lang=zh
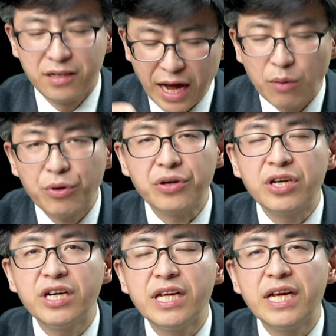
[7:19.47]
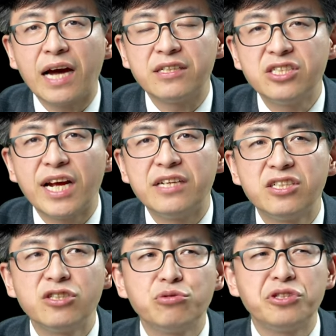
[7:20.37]
大卫与歌利亚的战
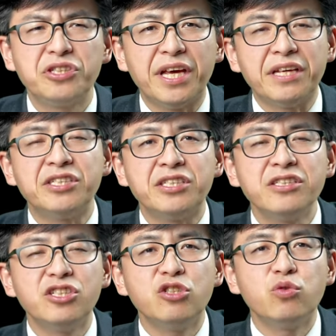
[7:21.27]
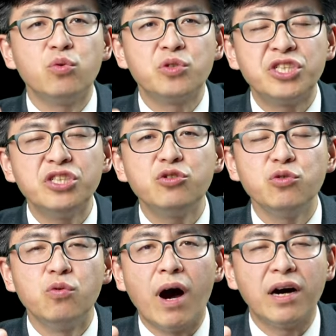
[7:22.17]
争就是典型的这种新
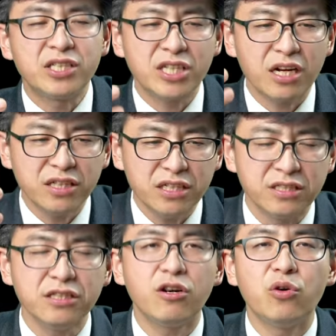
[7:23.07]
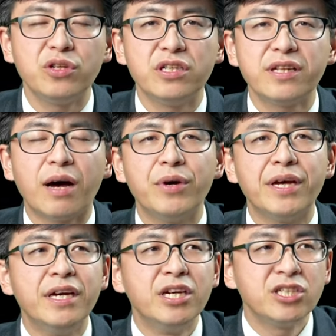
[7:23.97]
旧王。上帝已经高立了大
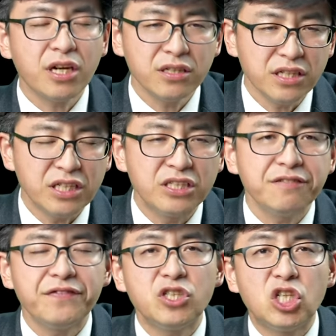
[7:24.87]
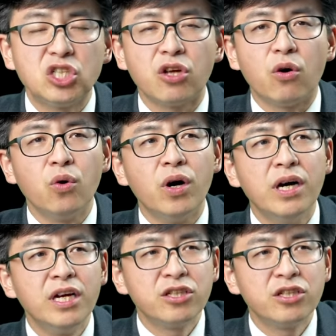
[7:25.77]
卫，上帝已经废弃了扫罗。